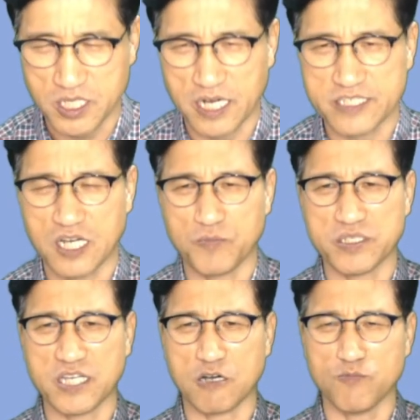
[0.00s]
다 같이
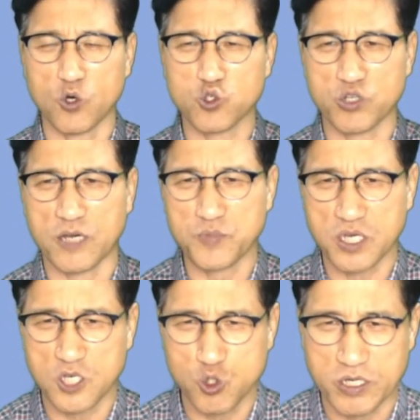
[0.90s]
한번 작은 목소리를
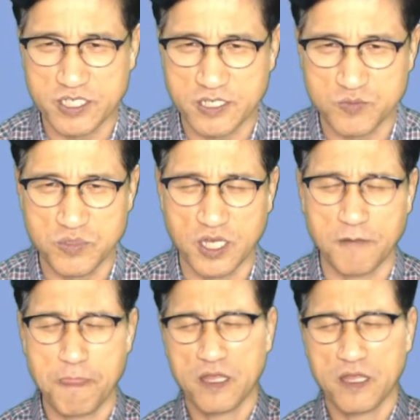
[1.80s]
함께 기도하시겠습니다.